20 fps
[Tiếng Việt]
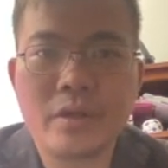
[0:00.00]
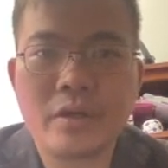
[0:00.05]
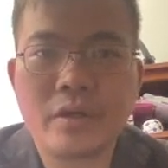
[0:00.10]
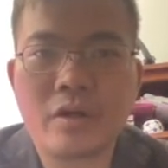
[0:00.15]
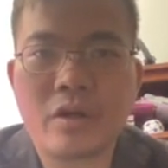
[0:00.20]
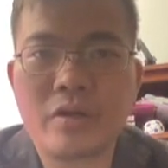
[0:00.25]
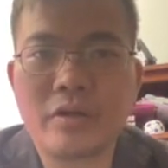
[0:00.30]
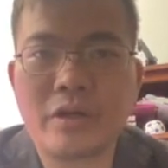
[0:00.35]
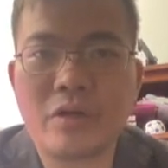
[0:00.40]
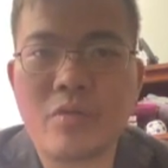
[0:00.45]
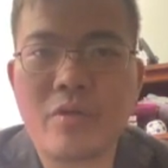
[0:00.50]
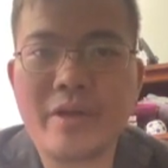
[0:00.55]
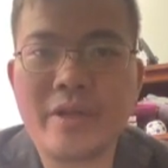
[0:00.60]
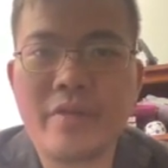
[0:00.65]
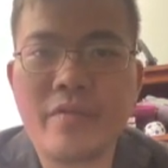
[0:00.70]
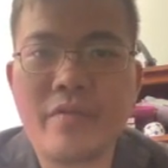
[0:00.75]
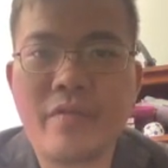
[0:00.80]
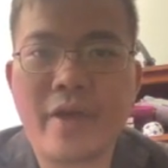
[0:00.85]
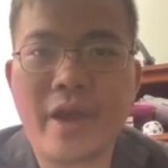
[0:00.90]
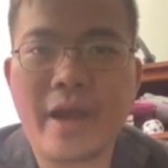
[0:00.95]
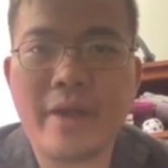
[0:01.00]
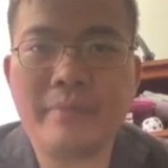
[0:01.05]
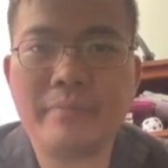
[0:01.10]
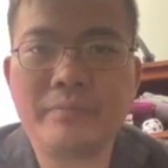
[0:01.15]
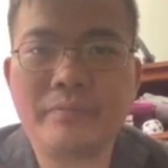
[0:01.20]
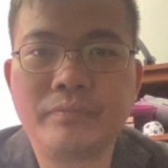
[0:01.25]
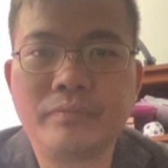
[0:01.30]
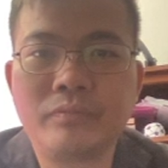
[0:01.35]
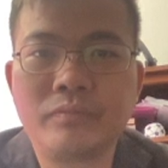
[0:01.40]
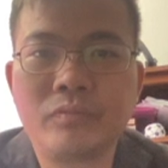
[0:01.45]
con là Wendy Phạm
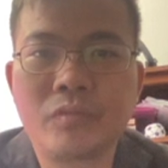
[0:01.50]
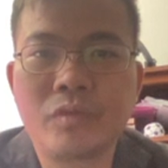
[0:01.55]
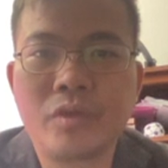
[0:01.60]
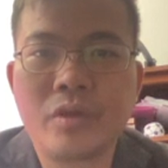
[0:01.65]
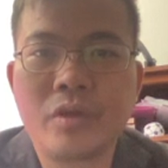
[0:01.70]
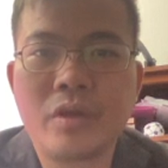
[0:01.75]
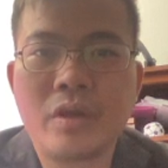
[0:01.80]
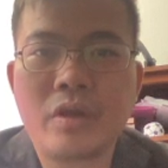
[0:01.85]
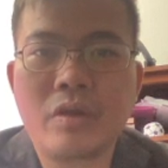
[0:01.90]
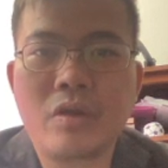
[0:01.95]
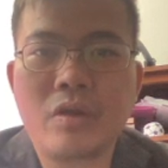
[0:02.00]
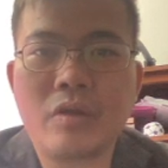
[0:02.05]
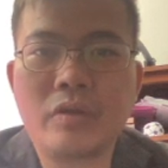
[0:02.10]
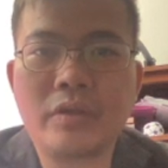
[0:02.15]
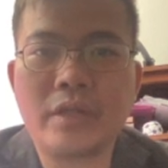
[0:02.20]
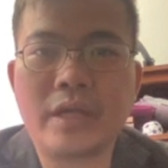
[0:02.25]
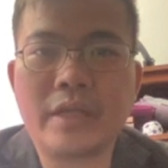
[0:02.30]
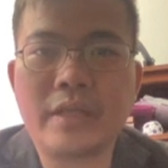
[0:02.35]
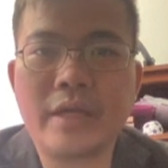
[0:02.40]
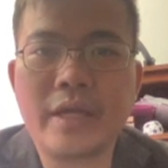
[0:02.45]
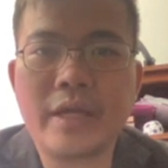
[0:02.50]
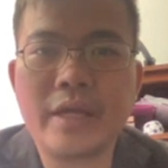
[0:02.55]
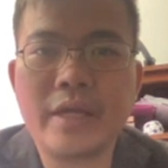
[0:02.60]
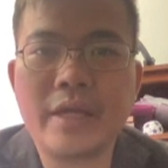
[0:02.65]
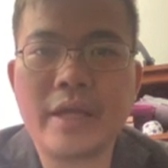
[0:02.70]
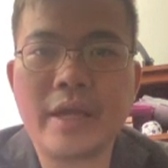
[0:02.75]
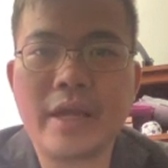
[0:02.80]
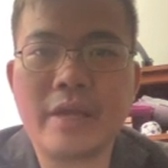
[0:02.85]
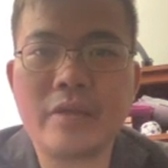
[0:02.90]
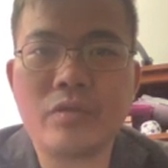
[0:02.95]
con đã thấy
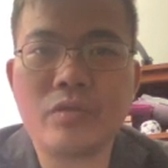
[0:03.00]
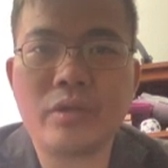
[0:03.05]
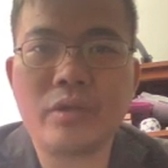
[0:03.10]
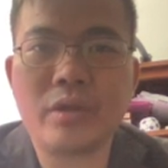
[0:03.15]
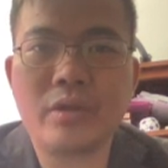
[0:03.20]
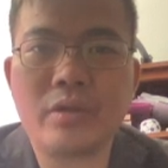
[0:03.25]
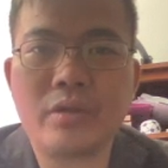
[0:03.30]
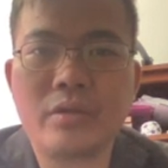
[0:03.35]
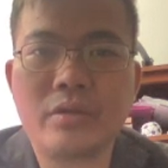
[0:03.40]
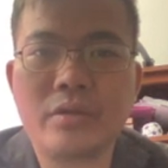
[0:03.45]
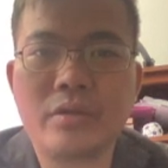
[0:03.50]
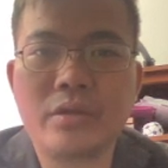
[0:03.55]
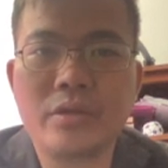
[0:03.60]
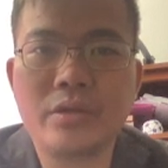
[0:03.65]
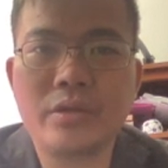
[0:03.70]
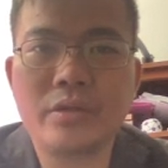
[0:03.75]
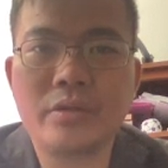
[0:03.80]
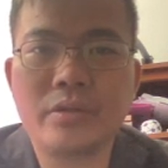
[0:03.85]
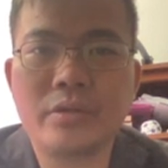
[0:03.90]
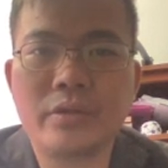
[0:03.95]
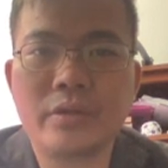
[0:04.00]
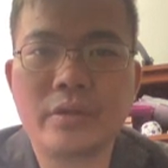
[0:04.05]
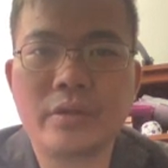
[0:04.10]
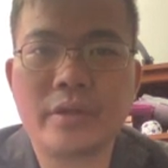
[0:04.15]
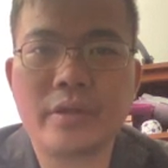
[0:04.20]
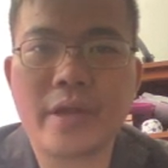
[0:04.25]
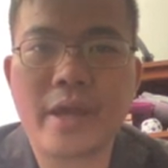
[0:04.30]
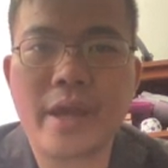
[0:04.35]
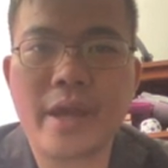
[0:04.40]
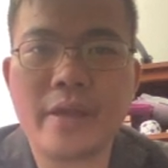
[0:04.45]
ngài chủ tịch nước
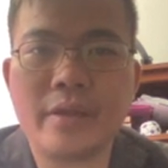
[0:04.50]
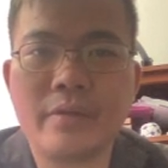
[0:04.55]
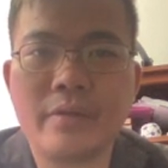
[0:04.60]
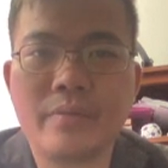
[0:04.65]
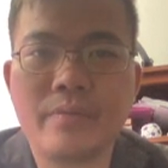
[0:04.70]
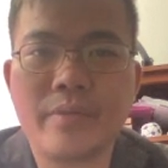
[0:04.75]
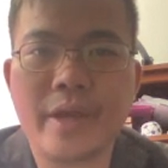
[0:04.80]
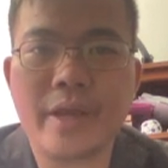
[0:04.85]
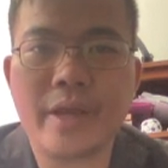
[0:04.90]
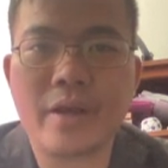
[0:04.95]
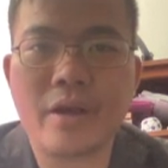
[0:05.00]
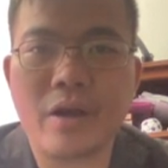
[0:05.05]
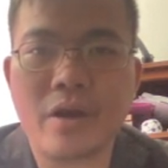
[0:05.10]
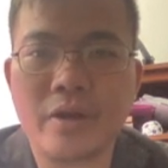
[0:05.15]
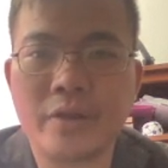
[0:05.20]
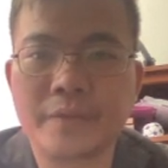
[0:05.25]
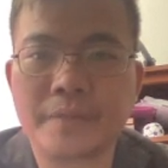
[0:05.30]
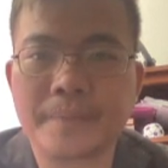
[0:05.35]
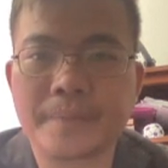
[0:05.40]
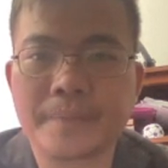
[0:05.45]
khen mẹ con